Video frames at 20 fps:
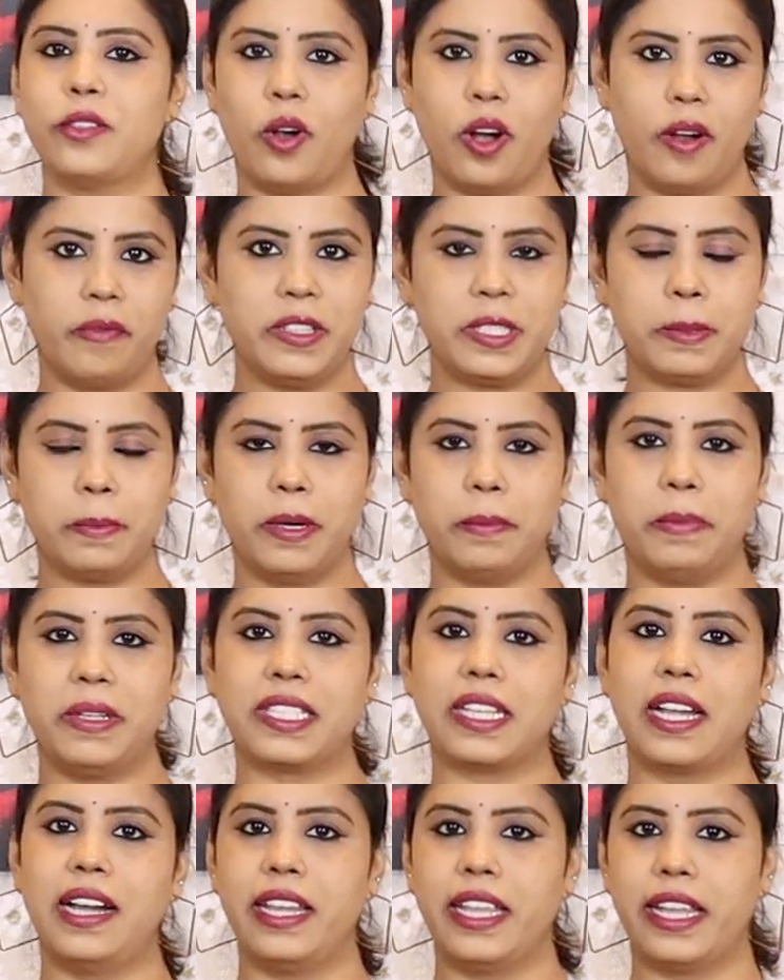సో ఆఫీస్
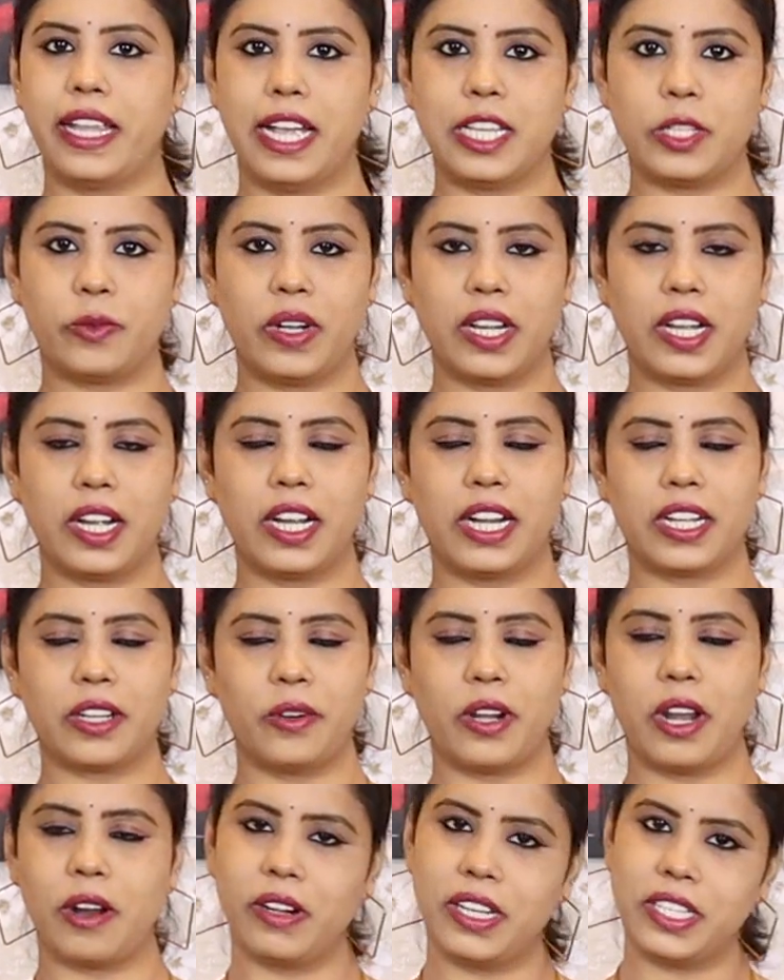పర్పస్ కానీ క్యాజువల్గా
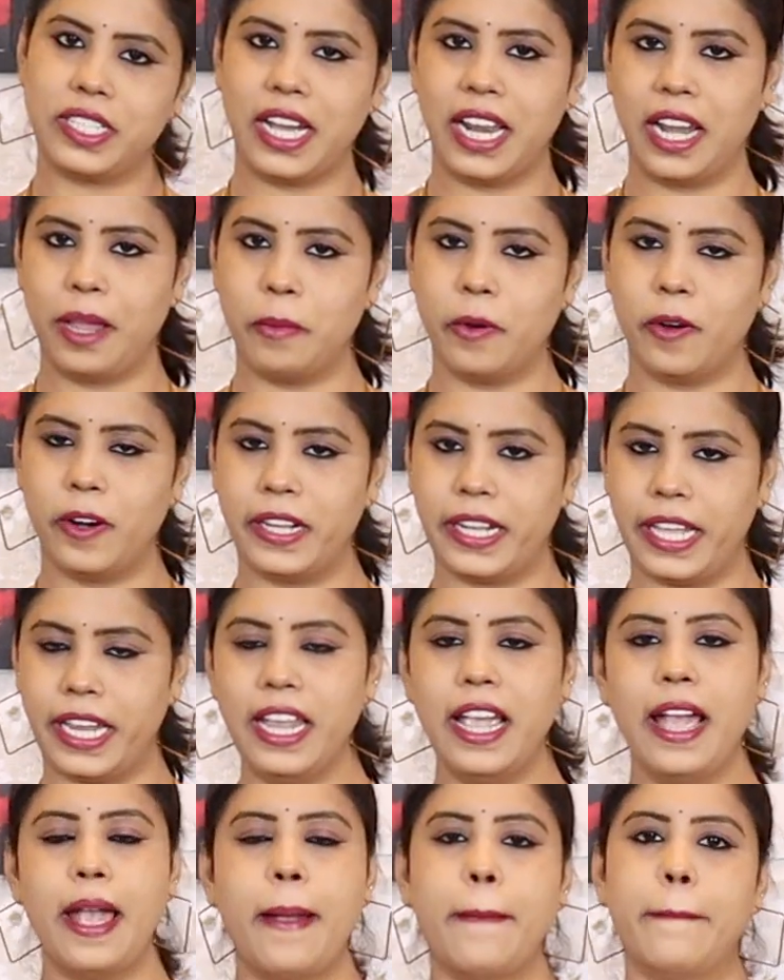కట్టుకున్నా కూడా చాలా
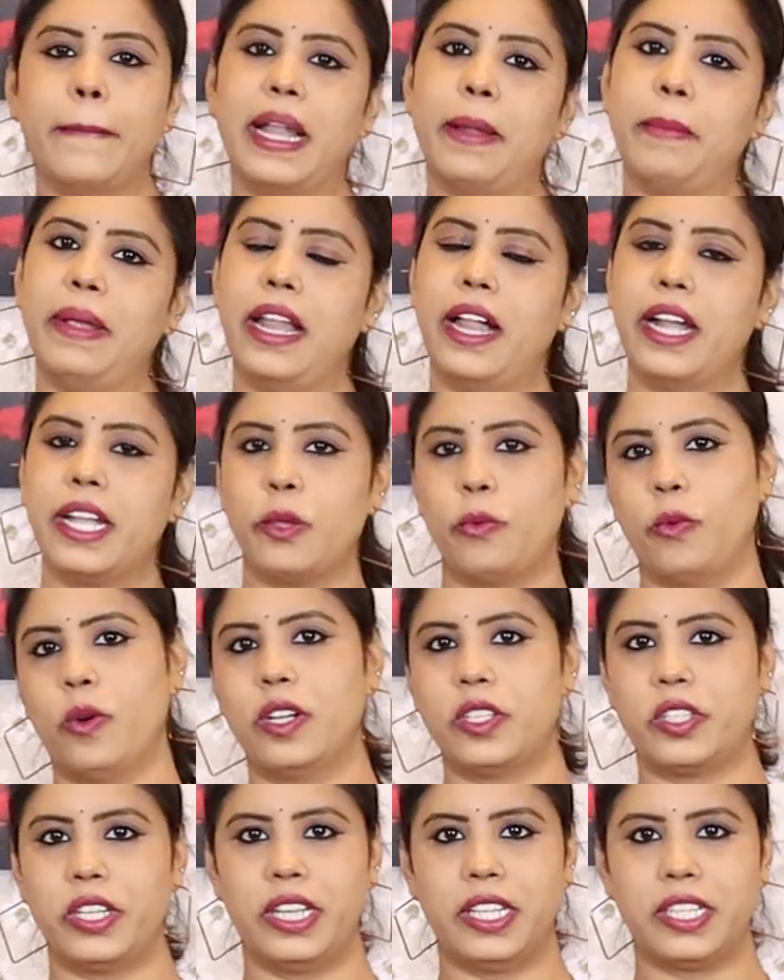బాగుంటాయి మనం ఎలాంటి
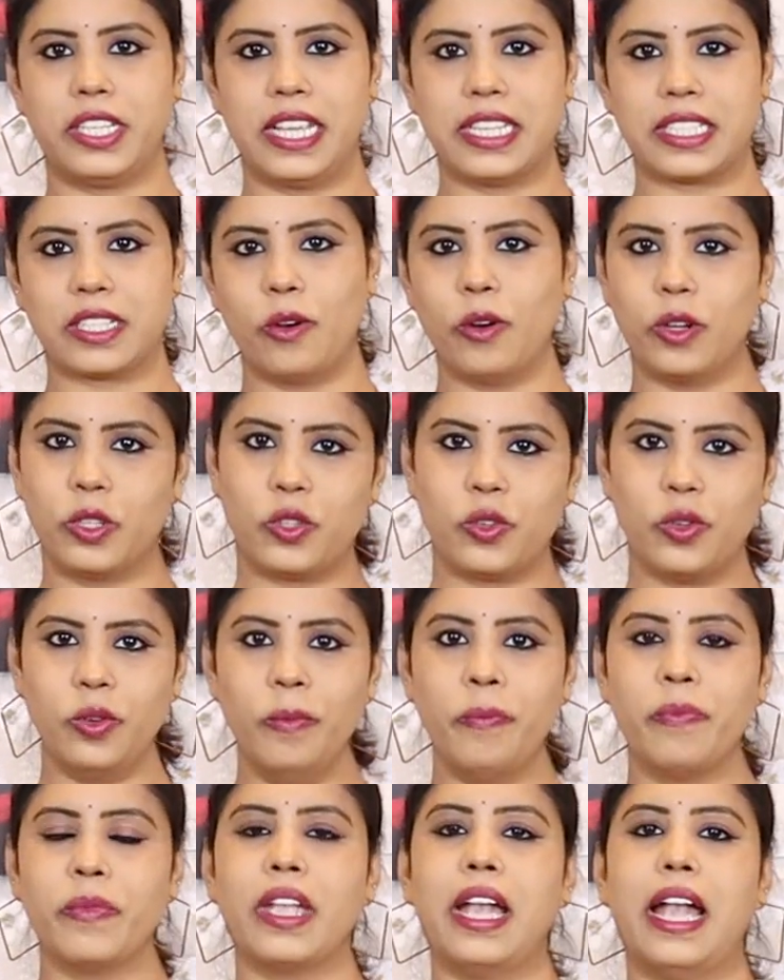వాష్ అయినా చేసుకోవచ్చు